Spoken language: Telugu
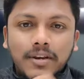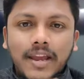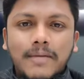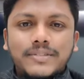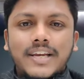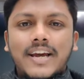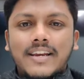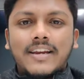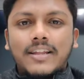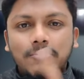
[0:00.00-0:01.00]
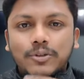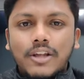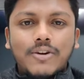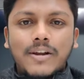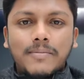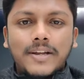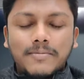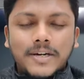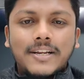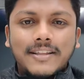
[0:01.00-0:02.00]
మీరు ఏం చేయాలి అనేది ఉన్న బియర్ని
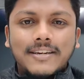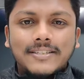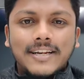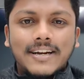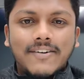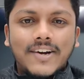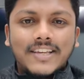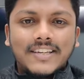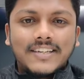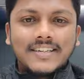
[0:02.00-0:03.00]
బట్టి అయితే డిసైడ్ కావాలి